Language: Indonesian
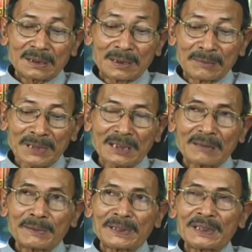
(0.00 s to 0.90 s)
demi
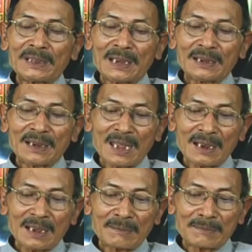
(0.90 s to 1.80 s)
kepentingan
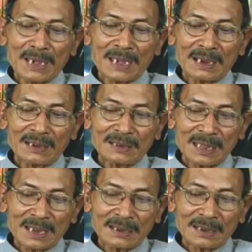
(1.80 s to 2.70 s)
agama
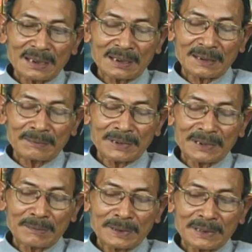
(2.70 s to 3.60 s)
kita dan demi
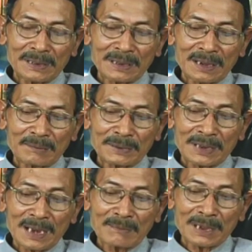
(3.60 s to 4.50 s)
kepentingan
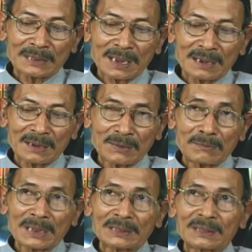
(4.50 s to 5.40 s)
penyelamatan
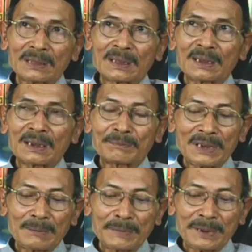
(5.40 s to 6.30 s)
umat
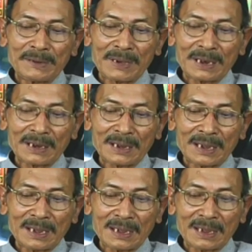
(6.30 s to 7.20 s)
lebih-lebih
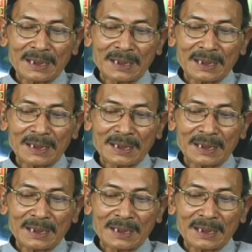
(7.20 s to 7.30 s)
warga